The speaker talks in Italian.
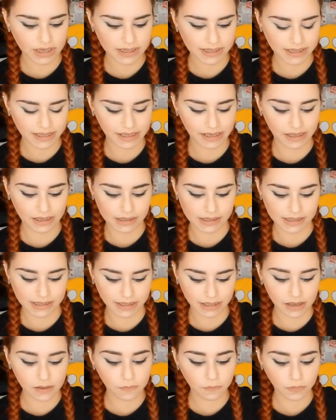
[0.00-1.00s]

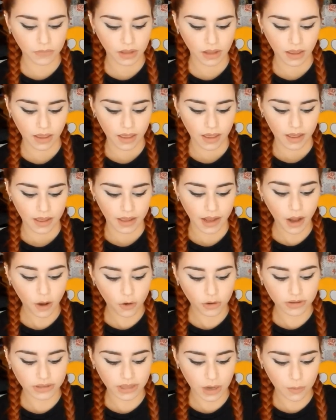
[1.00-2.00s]
Stilinski
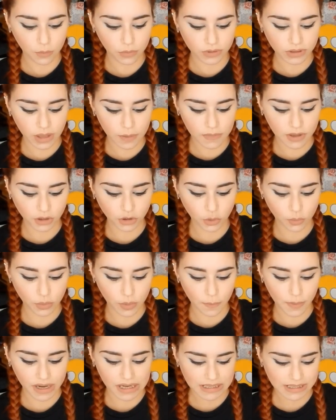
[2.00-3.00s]
racconta l'appuntamento più
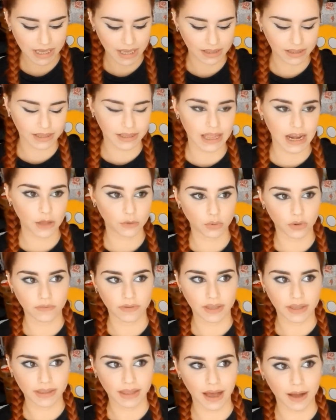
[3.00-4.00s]
imbarazzante della tua
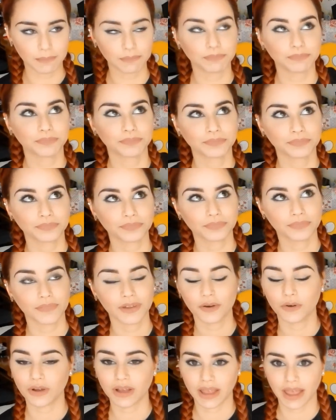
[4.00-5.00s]
vita.
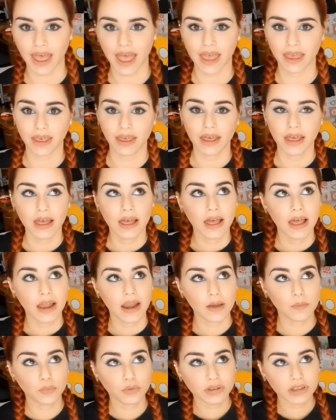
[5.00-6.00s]
Ok,
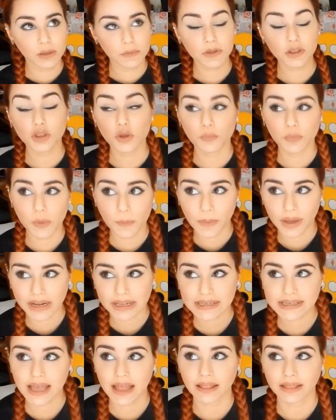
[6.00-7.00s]
l'appuntamento più
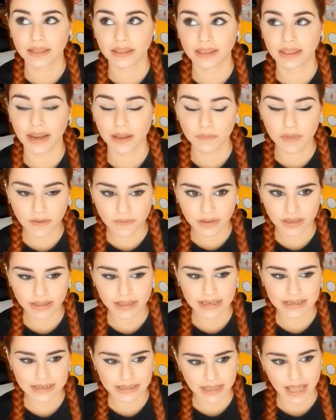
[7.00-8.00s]
imbarazzante della mia
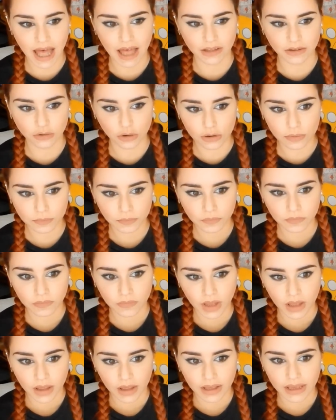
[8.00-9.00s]
vita è stato
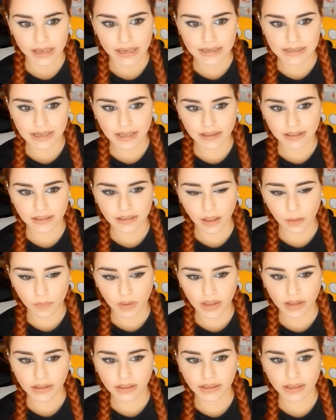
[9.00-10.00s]

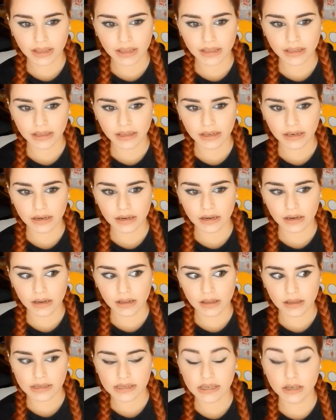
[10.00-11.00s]
esattamente il
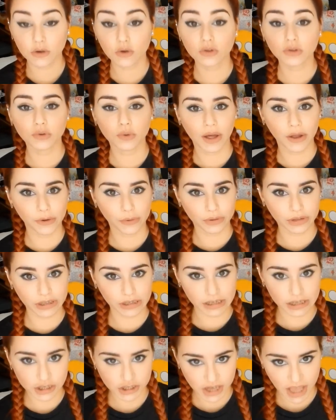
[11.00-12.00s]
secondo anno di
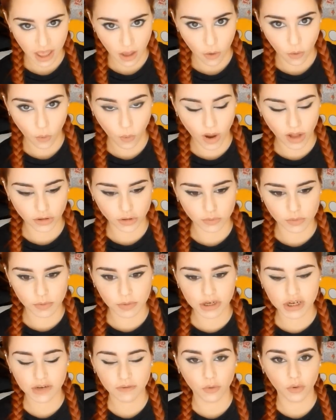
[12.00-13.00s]
liceo, quando mi
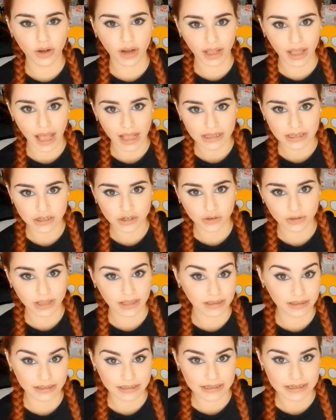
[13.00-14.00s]
piaceva un ragazzo
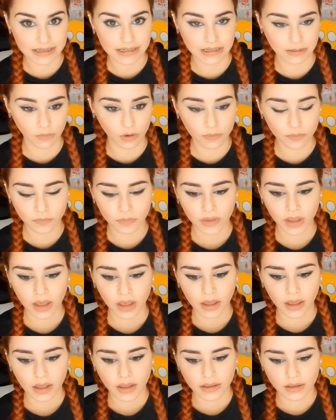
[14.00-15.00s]
tantissimo,
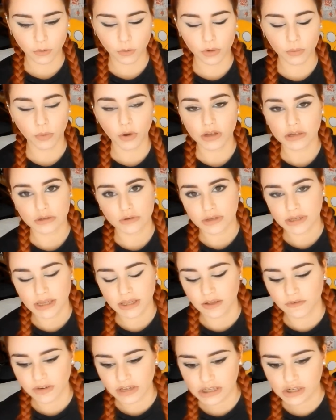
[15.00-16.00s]
da cui poi sono
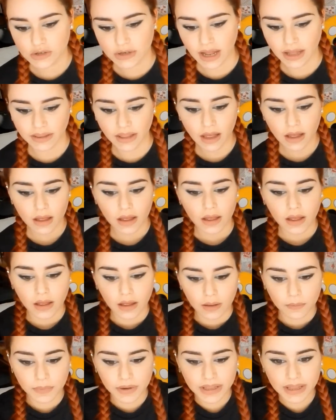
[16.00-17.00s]
stata frenzonata,
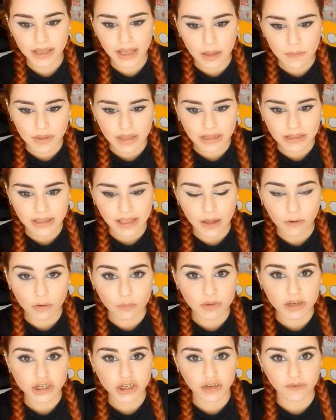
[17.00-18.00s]
praticamente a lui
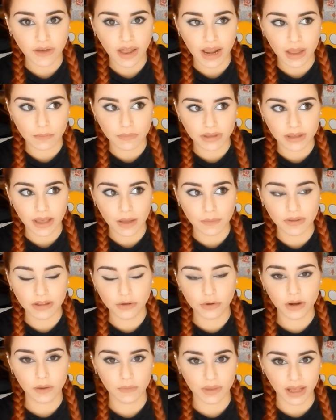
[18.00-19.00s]
piaceva la mia
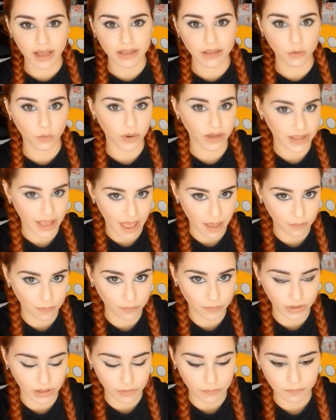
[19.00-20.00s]
migliore amica di quei
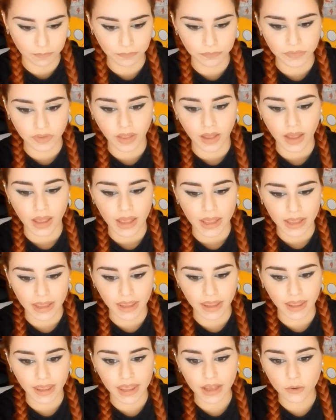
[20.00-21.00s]
tempi.
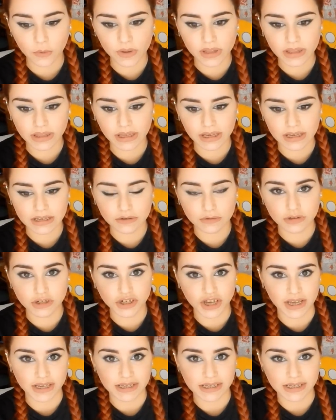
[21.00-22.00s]
E, e quindi che
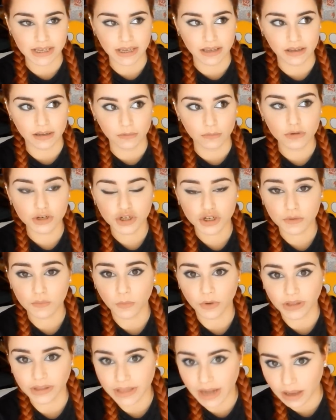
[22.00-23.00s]
successe?
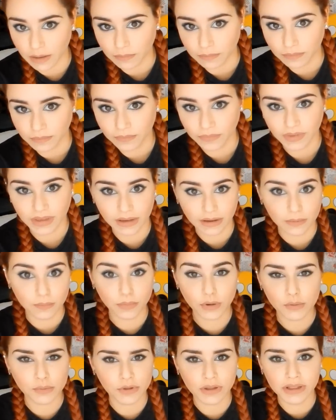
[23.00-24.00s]
Uscimmo in tre,
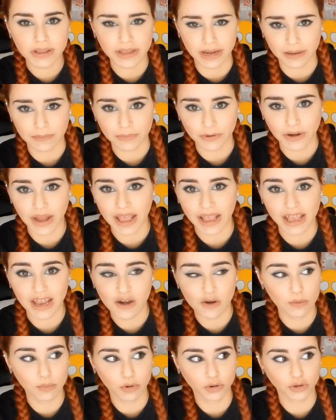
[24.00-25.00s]
proprio in tre. Non è che
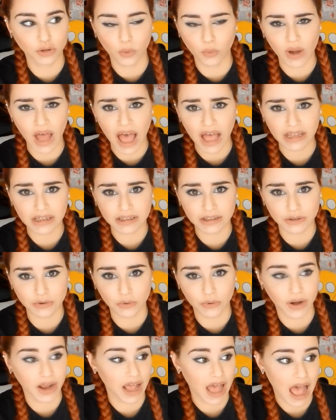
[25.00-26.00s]
lui portò un
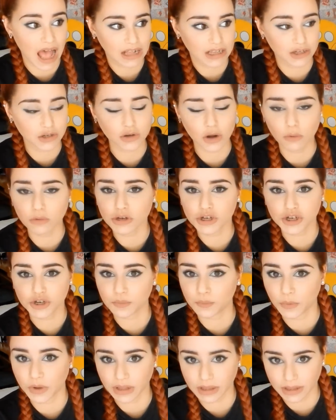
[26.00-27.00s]
altro ragazzo, no,
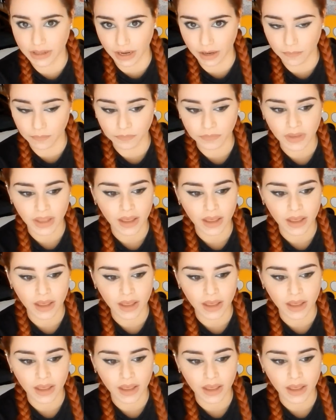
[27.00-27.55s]
uscimmo in tre.